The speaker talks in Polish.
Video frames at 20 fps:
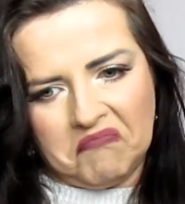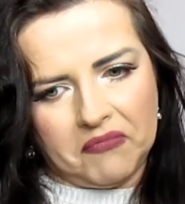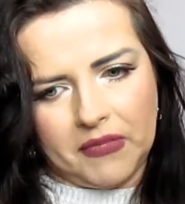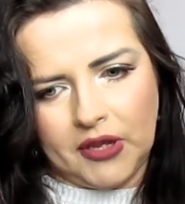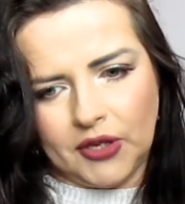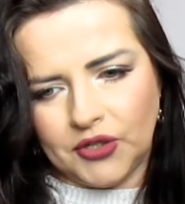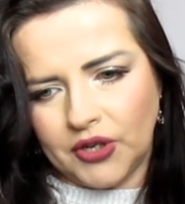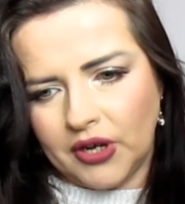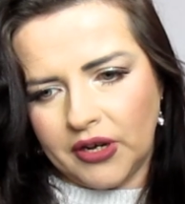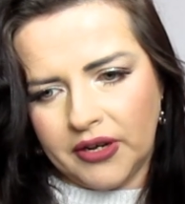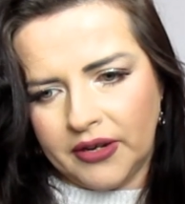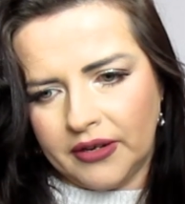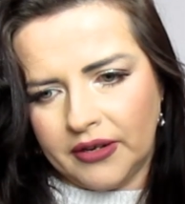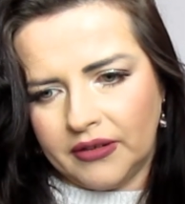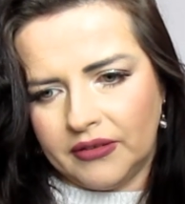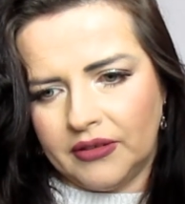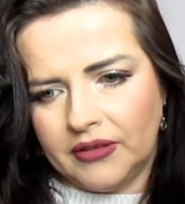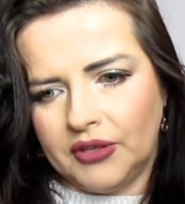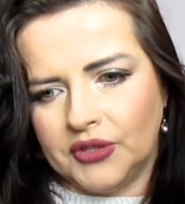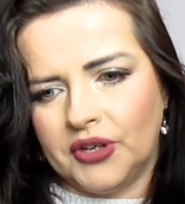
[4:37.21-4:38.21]

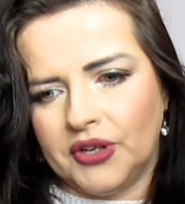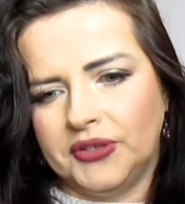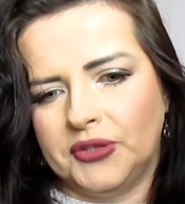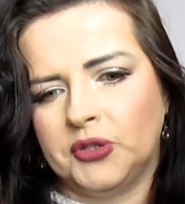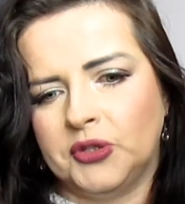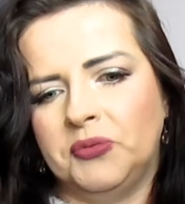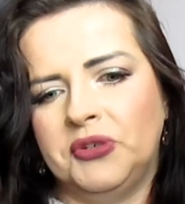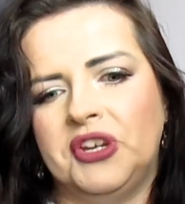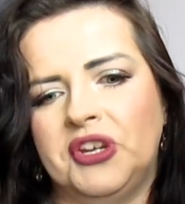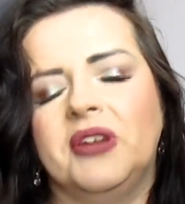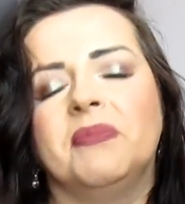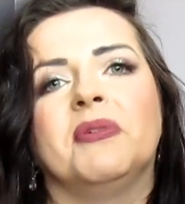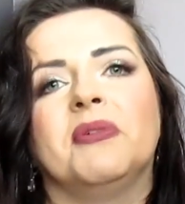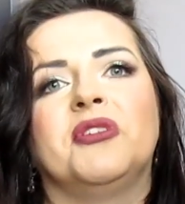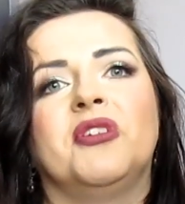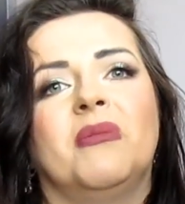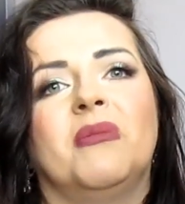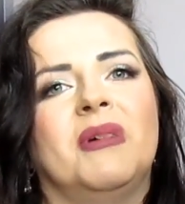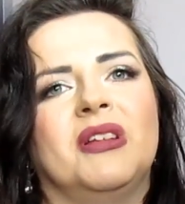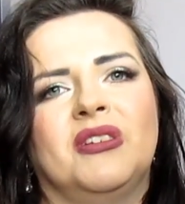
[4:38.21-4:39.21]
Jeżeli, jeżeli coś mi się nie
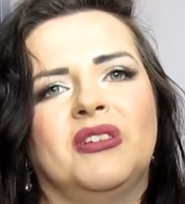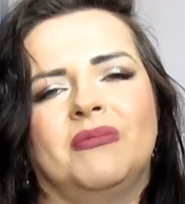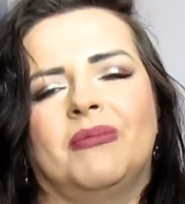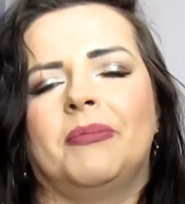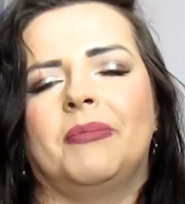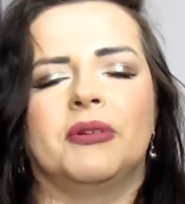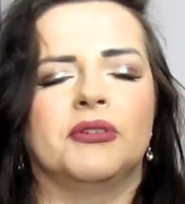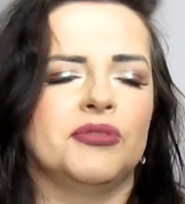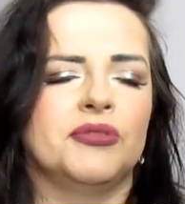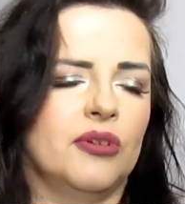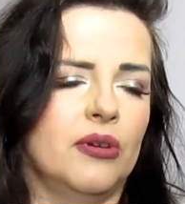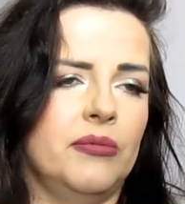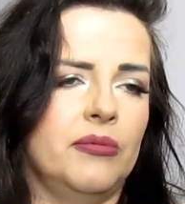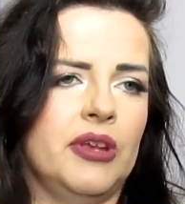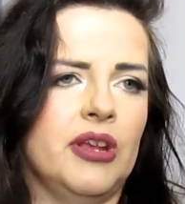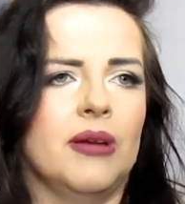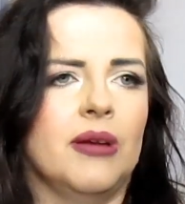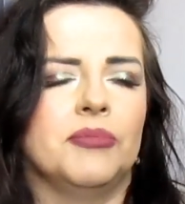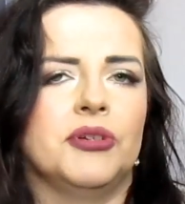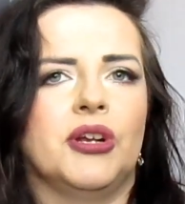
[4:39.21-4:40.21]
podoba, no po prostu
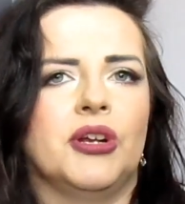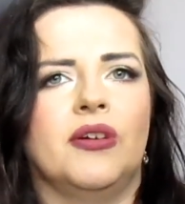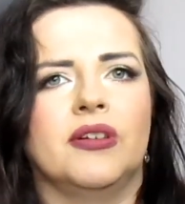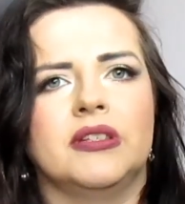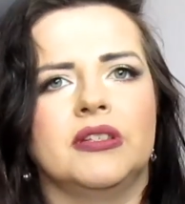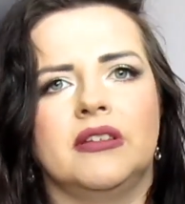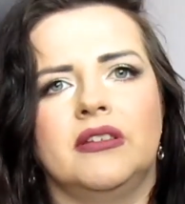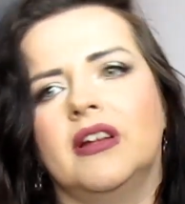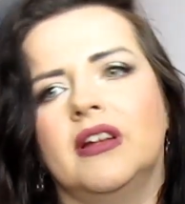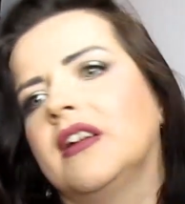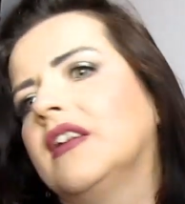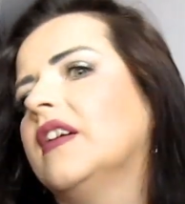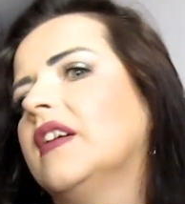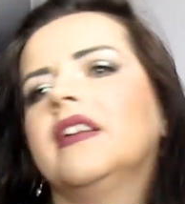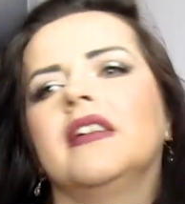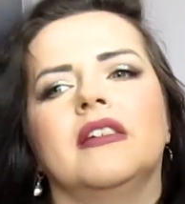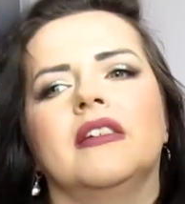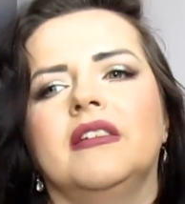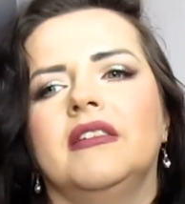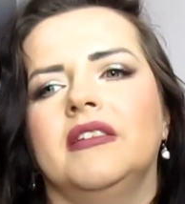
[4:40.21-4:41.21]
omijam, przechodzę
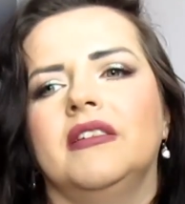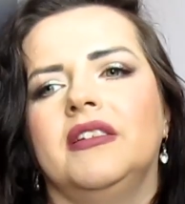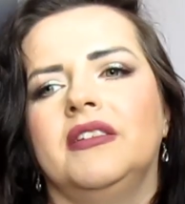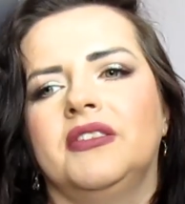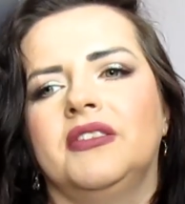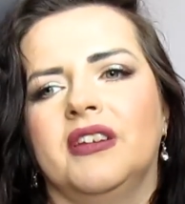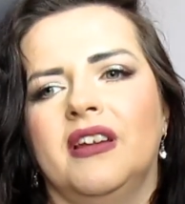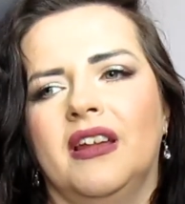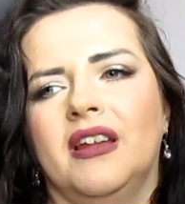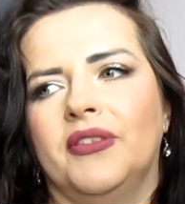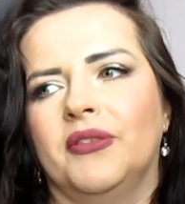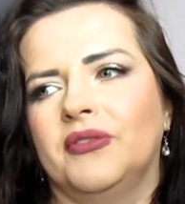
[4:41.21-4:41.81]
dalej i, i tyle.